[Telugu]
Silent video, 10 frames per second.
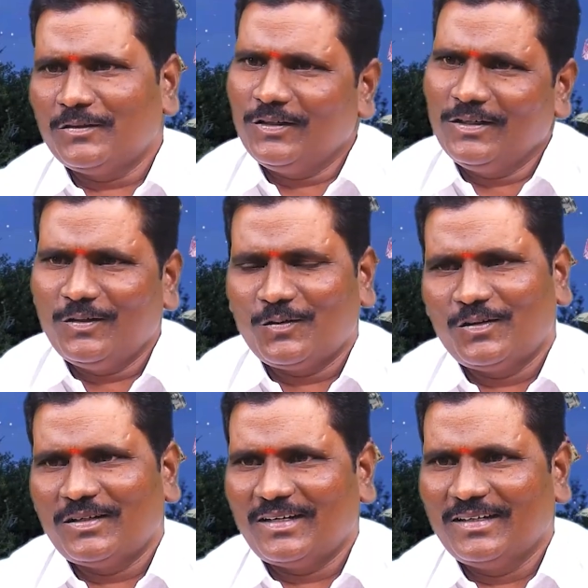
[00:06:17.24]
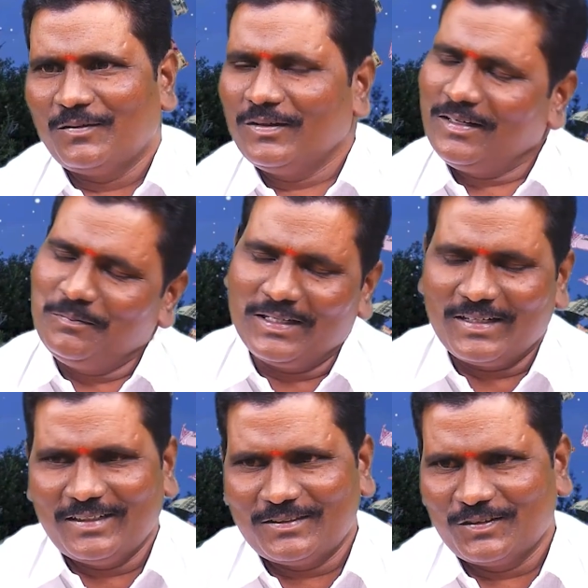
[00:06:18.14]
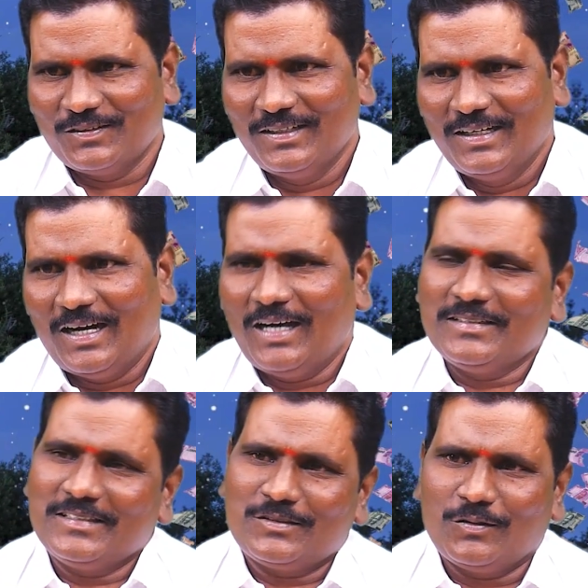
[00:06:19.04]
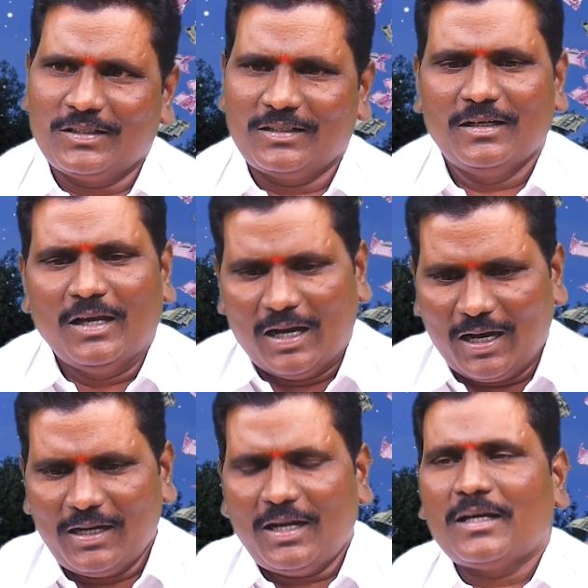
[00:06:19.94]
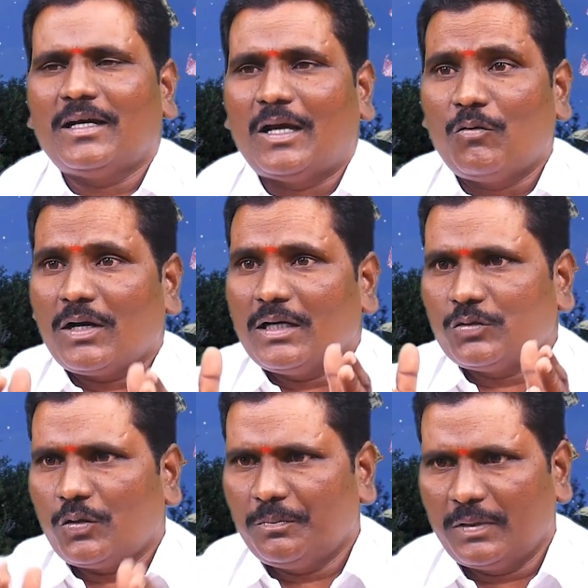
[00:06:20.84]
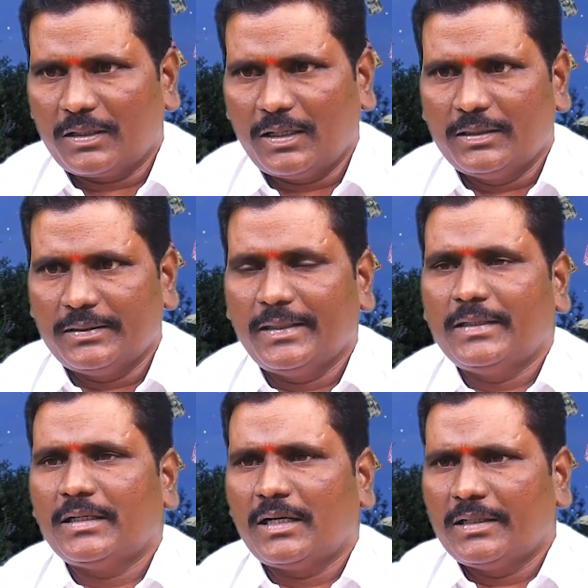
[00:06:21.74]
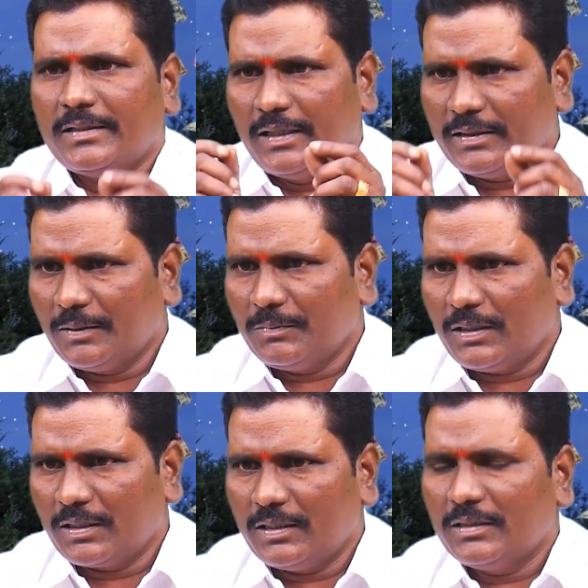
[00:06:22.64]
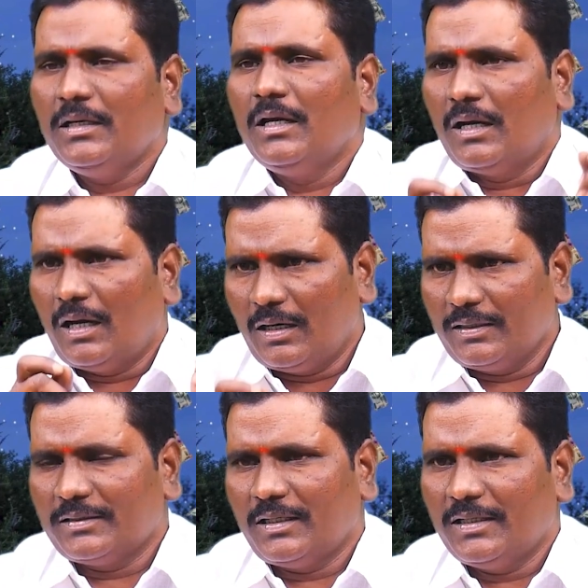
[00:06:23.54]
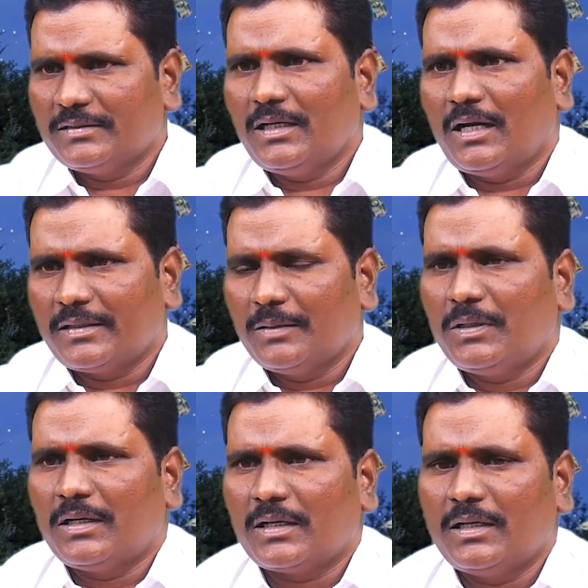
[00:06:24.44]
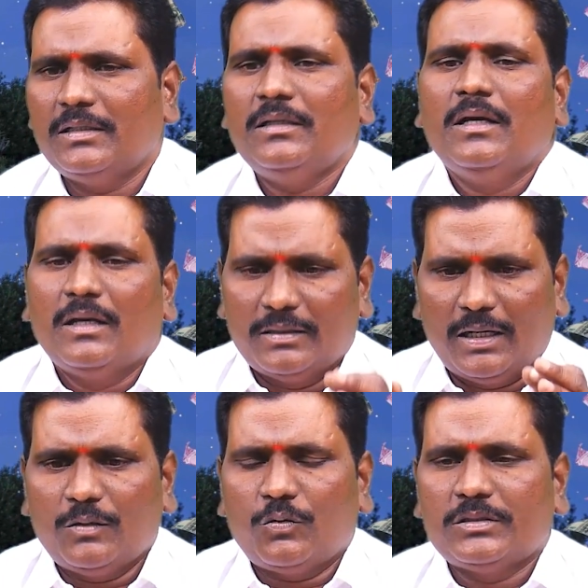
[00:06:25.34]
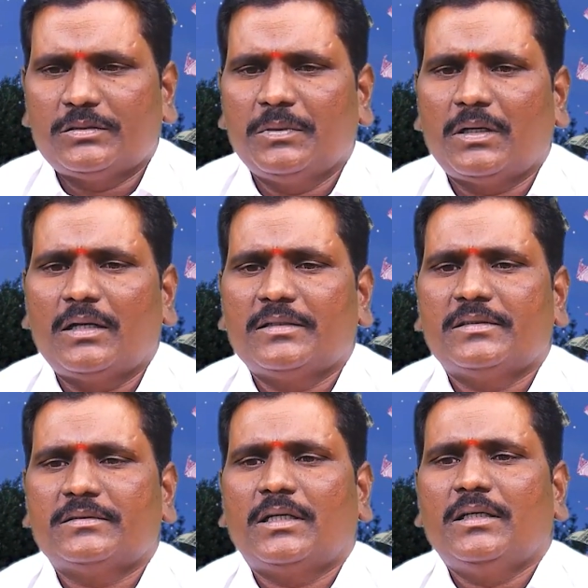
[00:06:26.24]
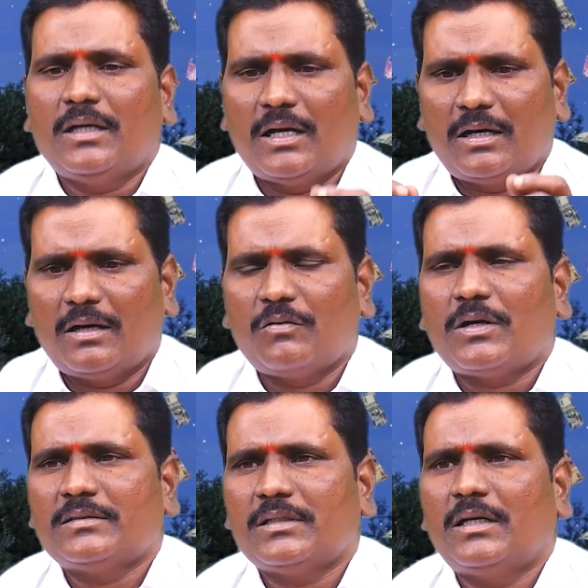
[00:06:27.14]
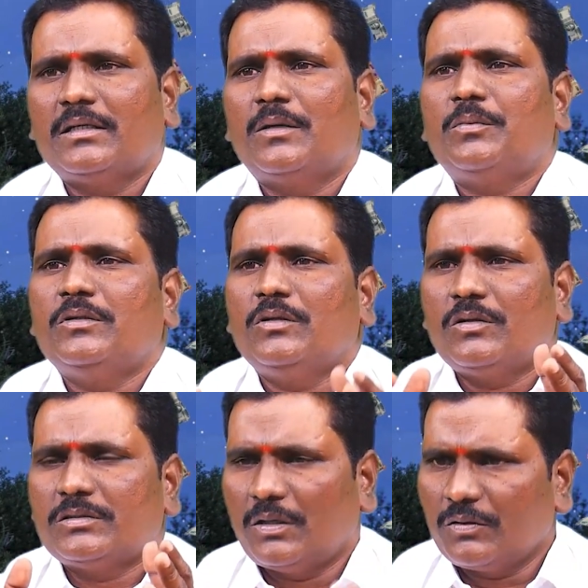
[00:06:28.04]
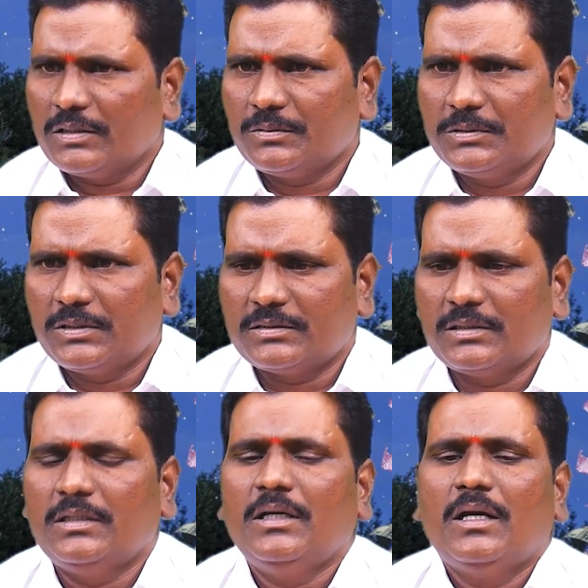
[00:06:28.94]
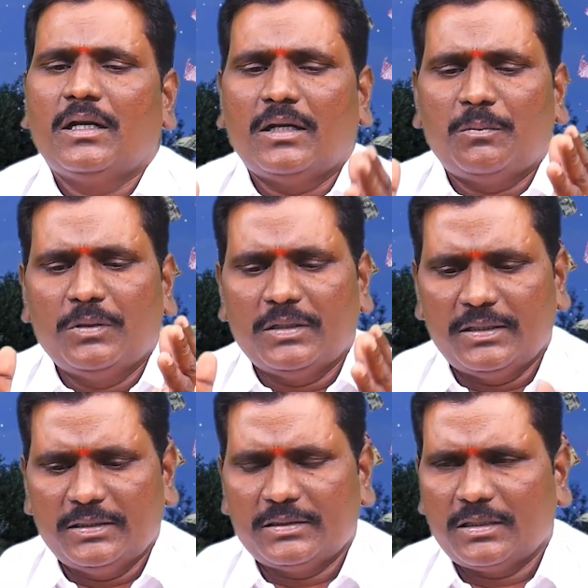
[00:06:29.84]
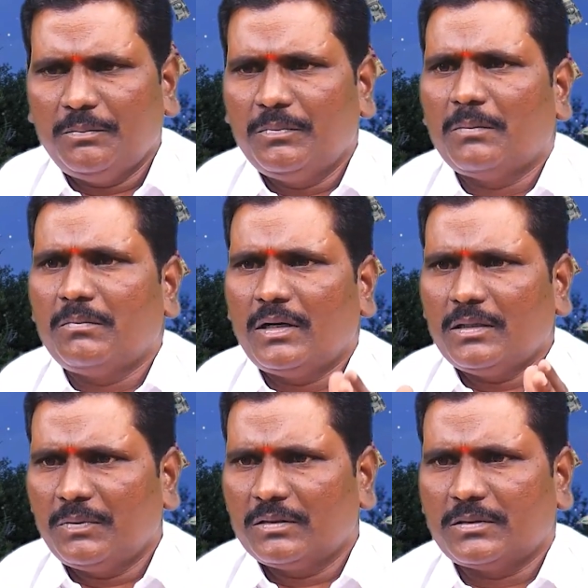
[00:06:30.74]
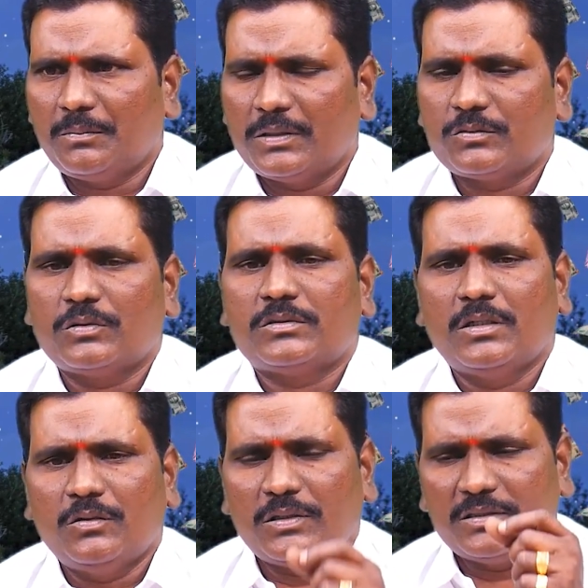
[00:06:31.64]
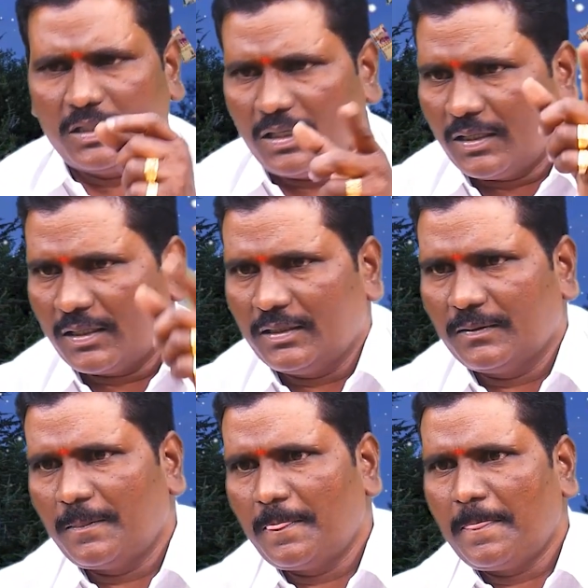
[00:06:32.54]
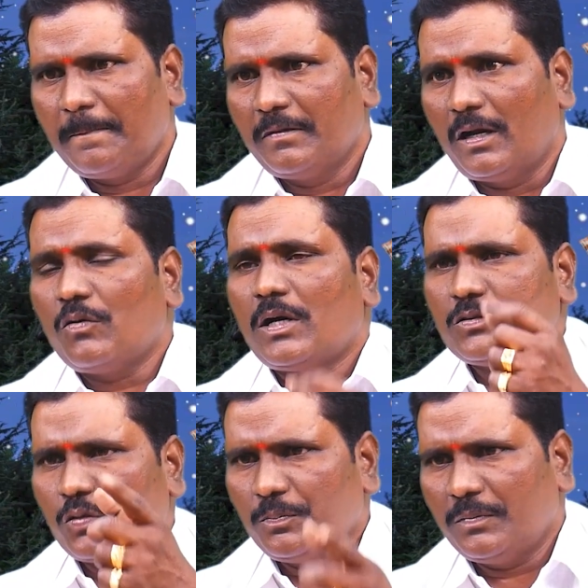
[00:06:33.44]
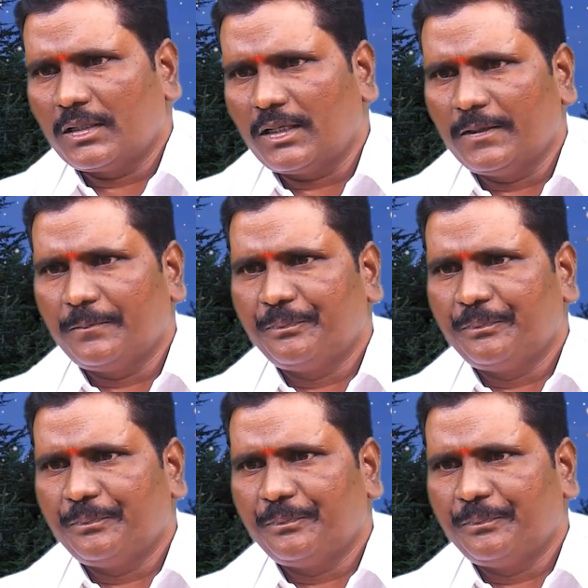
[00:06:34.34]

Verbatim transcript: పెద్దవాళ్ళు అయిన వాళ్ళు కూడా ఉన్నారండి ఉన్నారు మీకే తెలుసు ఆలోచిస్తూ ఉండేది అలా అడగాలి అవకాశ రూపం అడగాలి ఏది కానీ ఏ టైంలో అడగాలి ఆ నిద్రలేసి ఆ టైంలో అడగాలి దాని గురించి మీరు ఆలోచించాలి ఆ అవకాశాన్ని అడిగినప్పుడు యూనివర్సిటీ అవకాశం ఇచ్చేస్తుంది డబ్బుని ఈజీగా బ్రహ్మాండంగా మనం సంపాదించుకోవచ్చు యూనివర్సిటీ ఇలా అడగాలి అవకాశ రూపం అడగాలి